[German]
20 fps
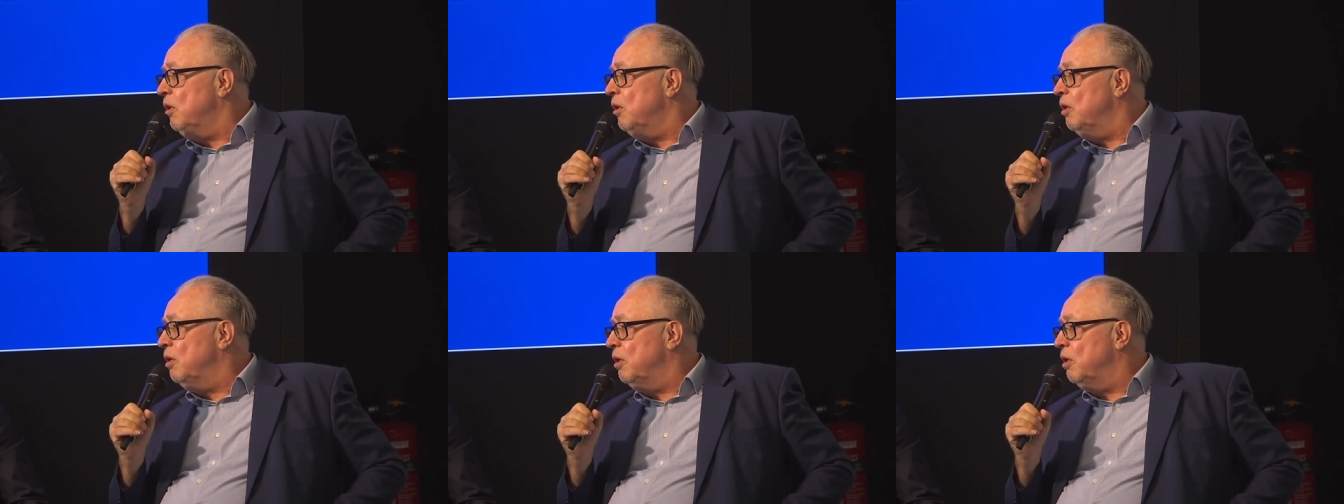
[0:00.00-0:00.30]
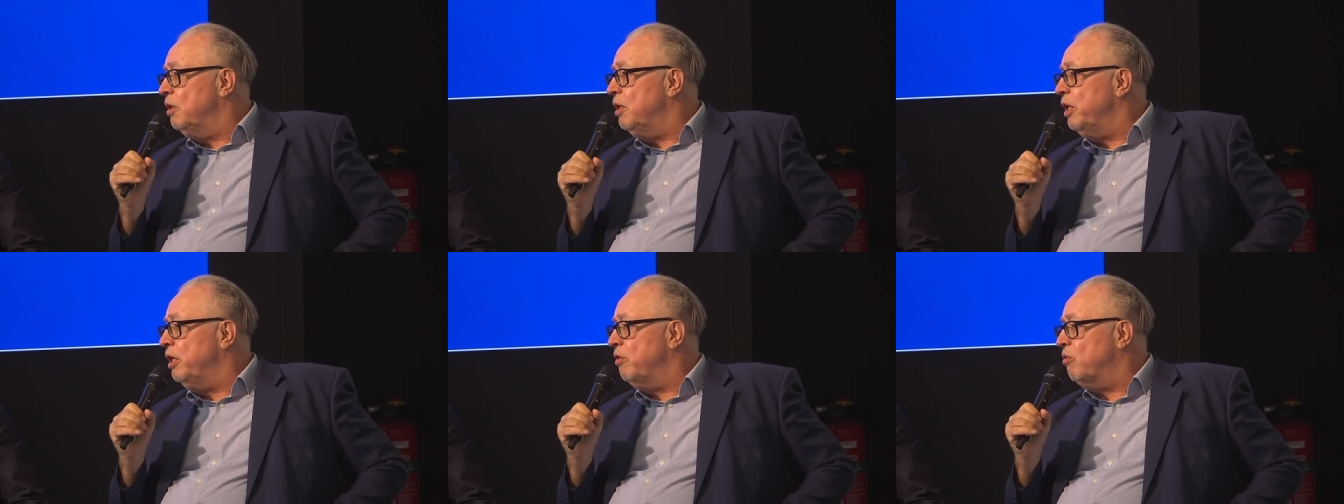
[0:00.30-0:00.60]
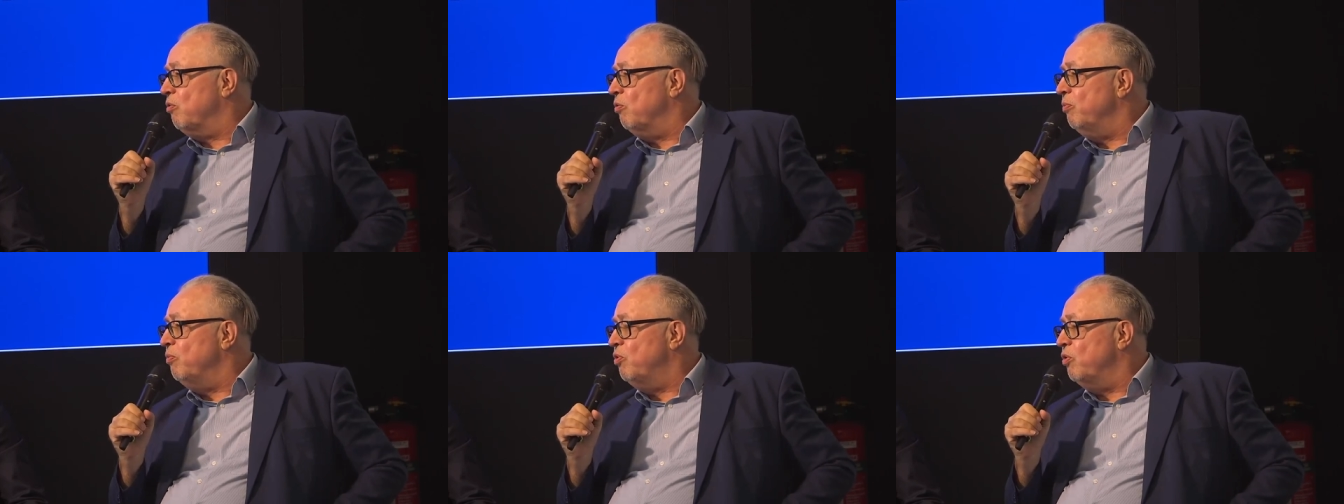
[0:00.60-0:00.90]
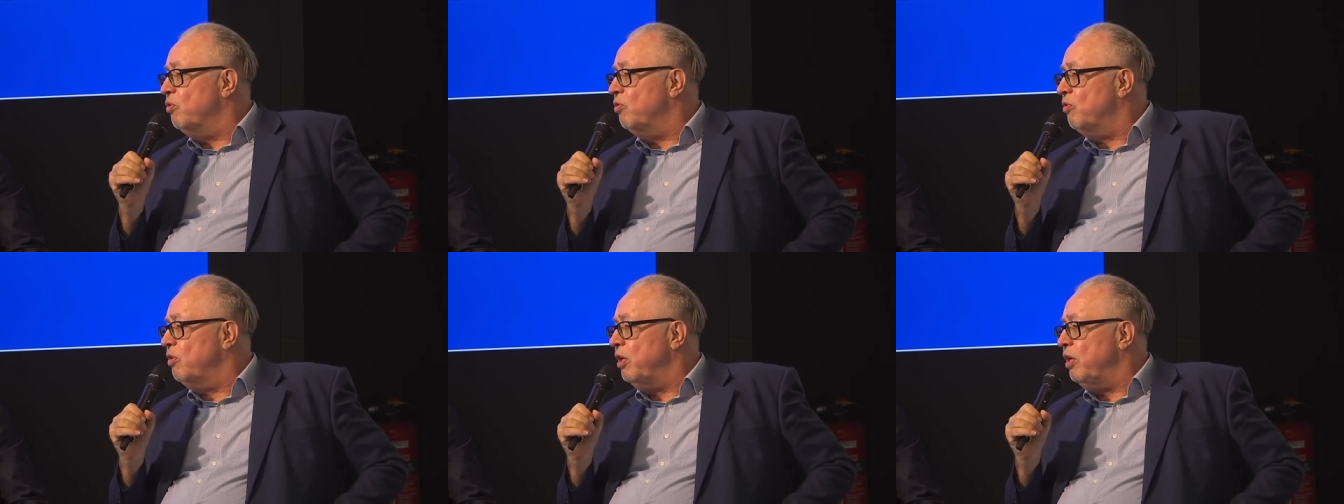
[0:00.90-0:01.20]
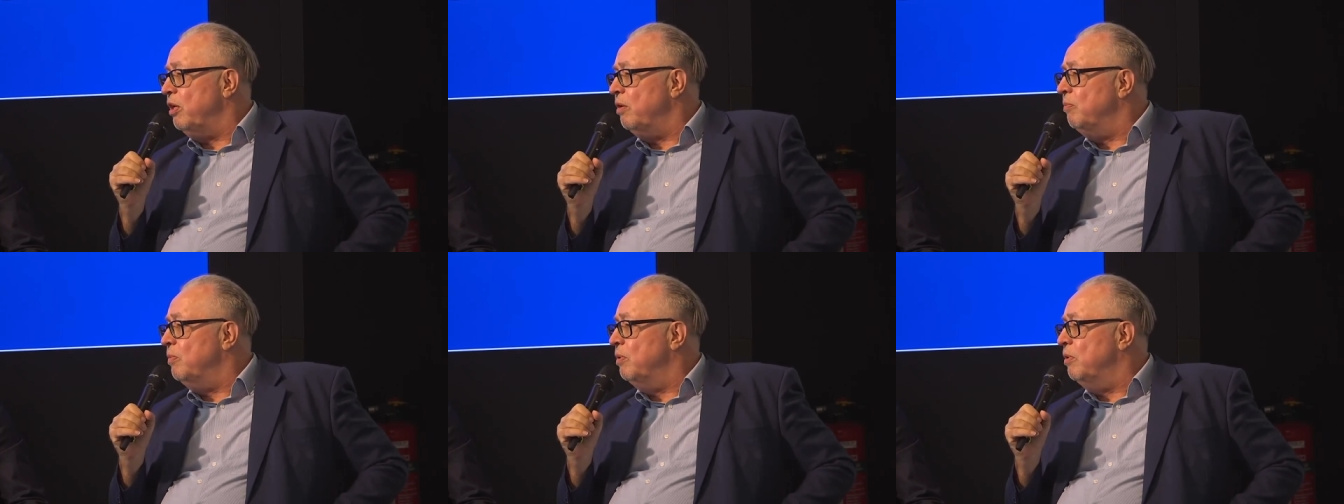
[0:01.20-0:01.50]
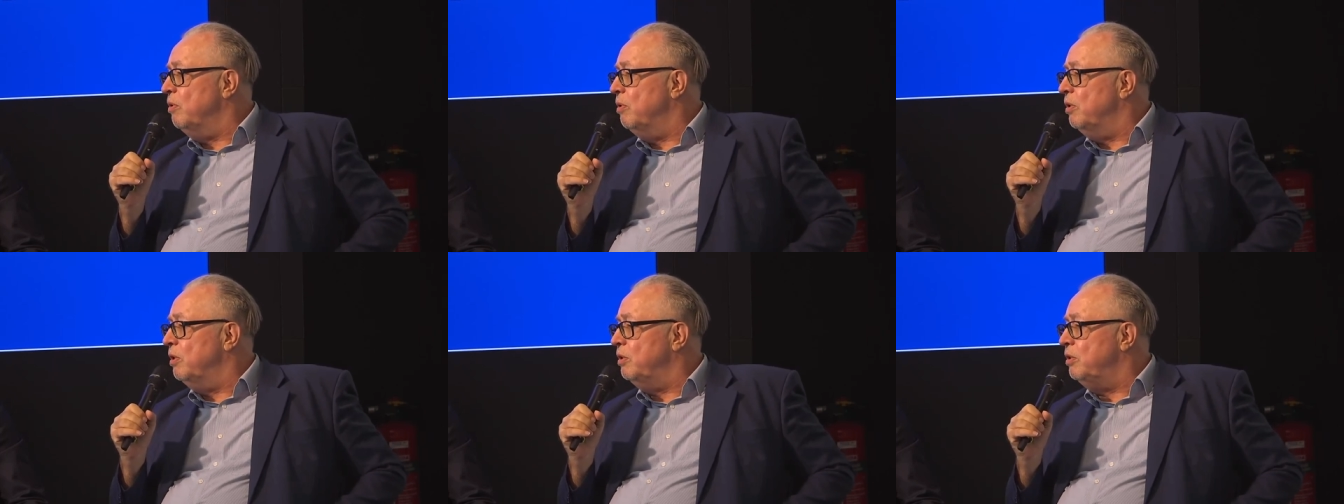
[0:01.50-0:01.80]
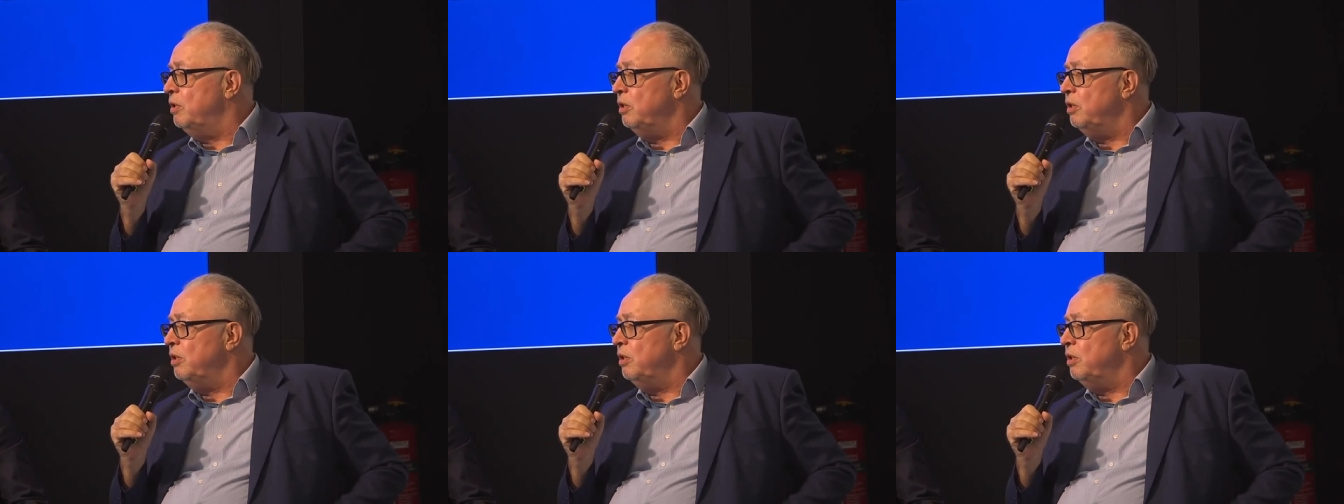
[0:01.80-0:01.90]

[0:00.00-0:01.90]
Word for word: Äh, geht es um Systeme,